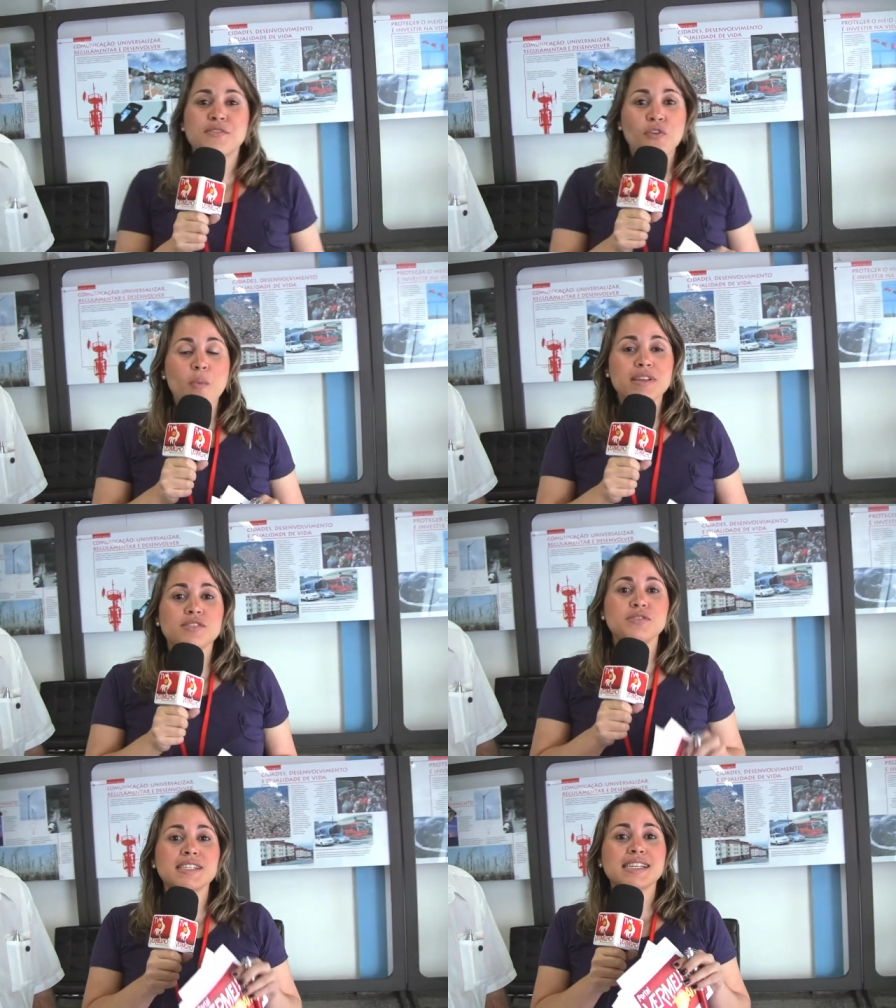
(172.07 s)

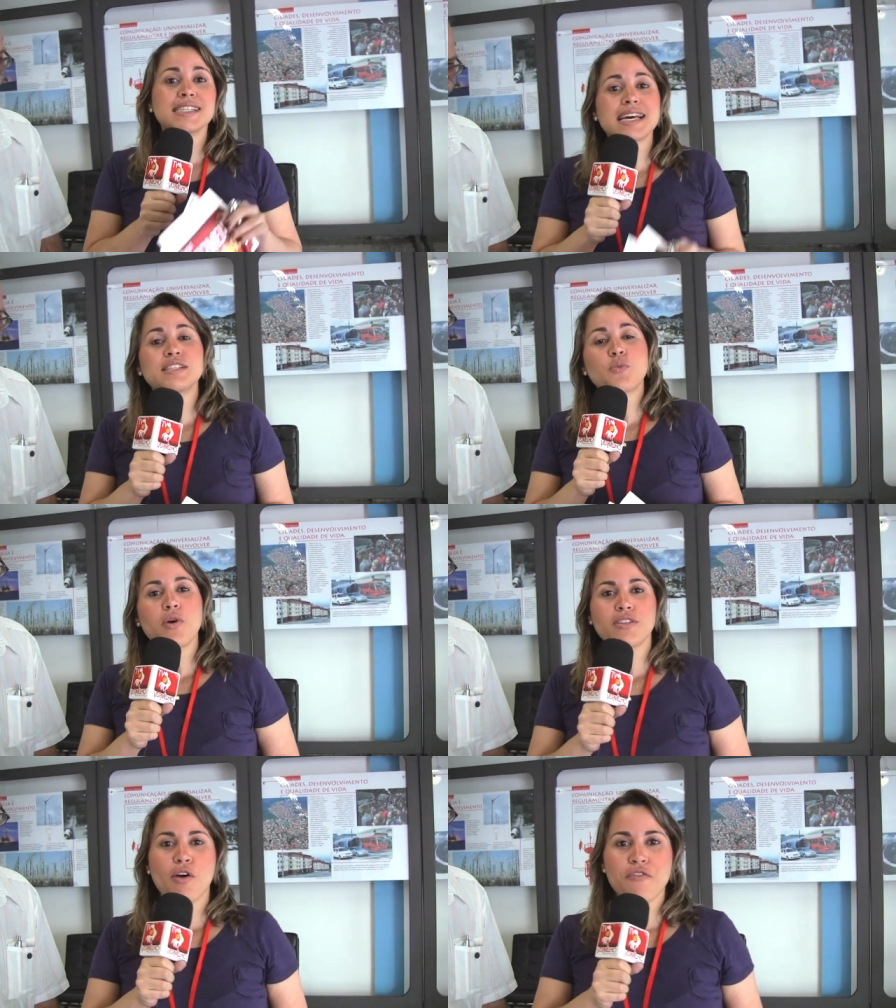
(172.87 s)
informações, acesse o
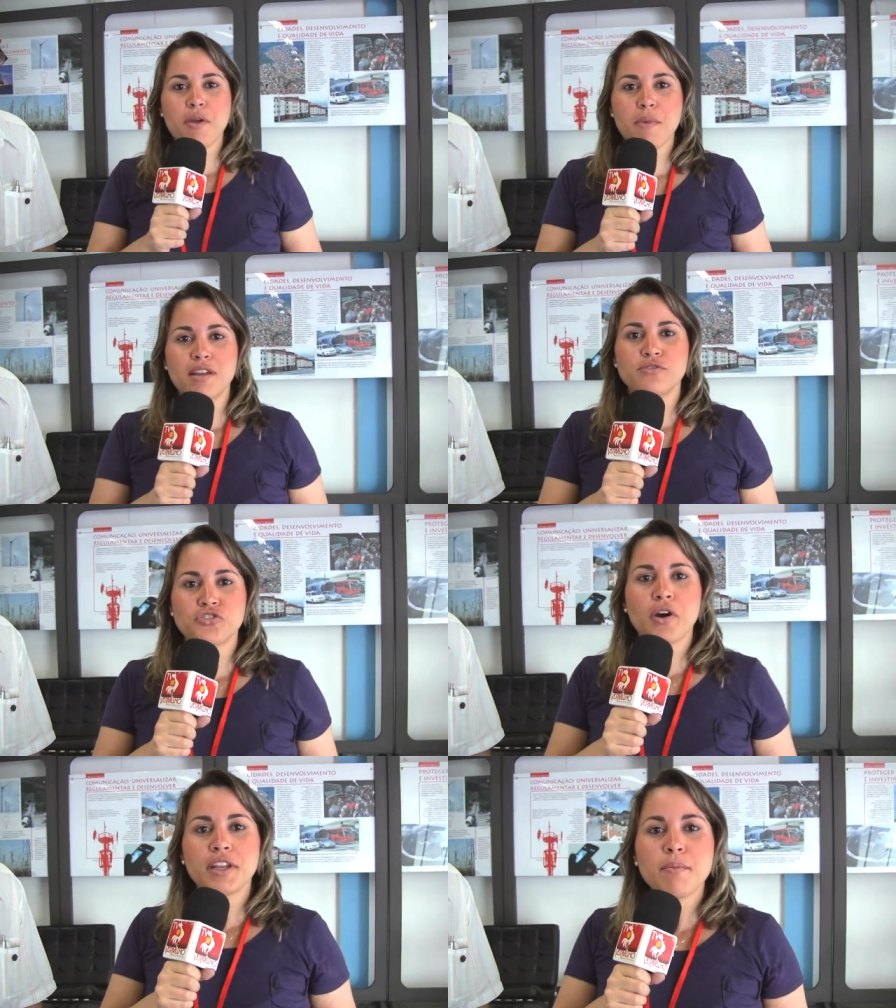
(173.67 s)
portal Vermelho.
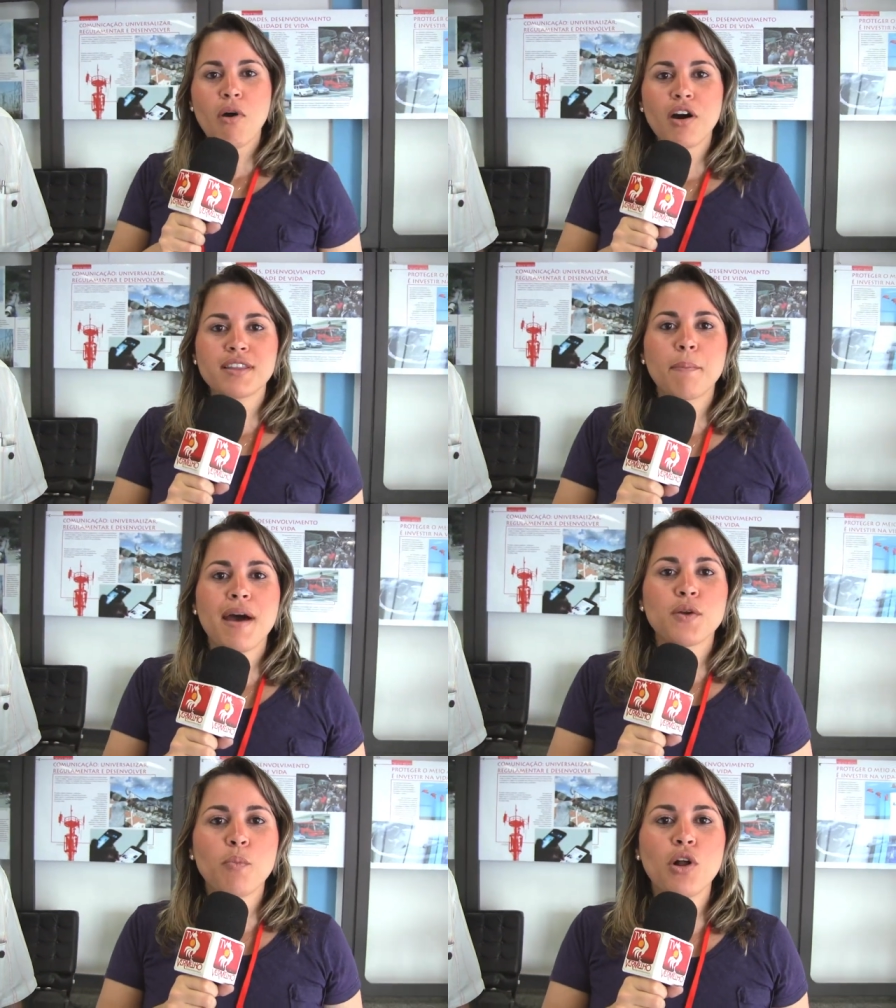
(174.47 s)
Joane Mota
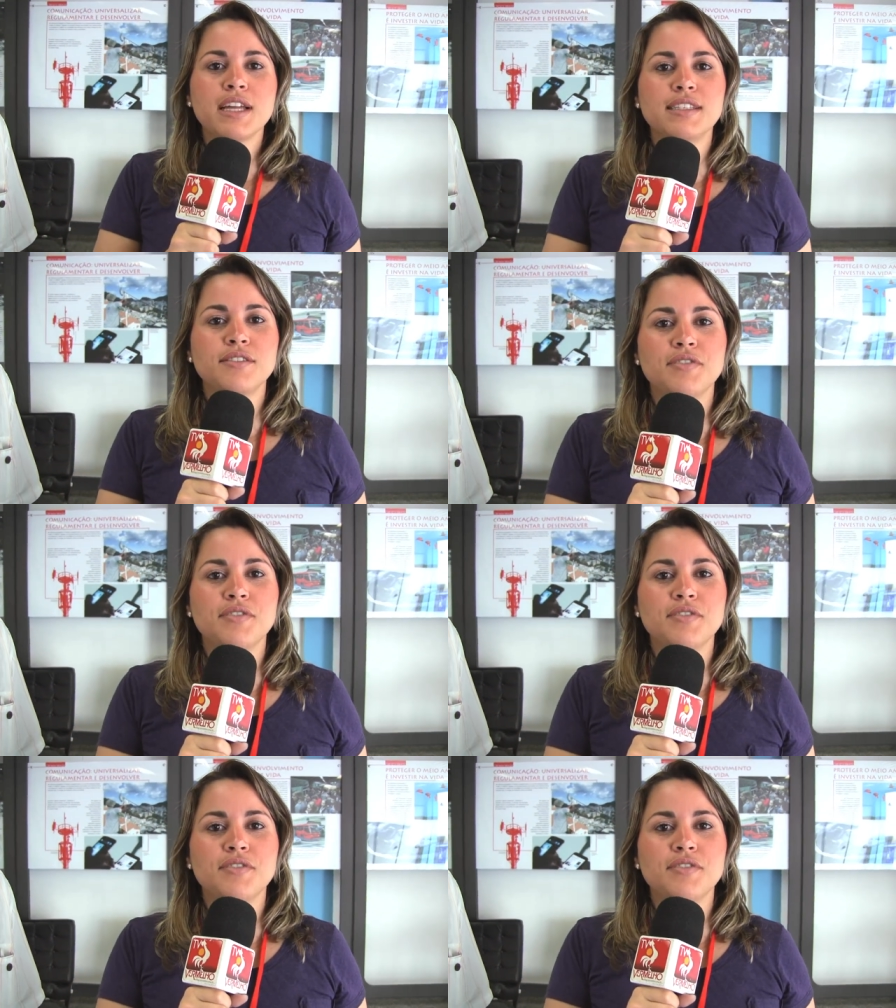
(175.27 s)
para o Boletim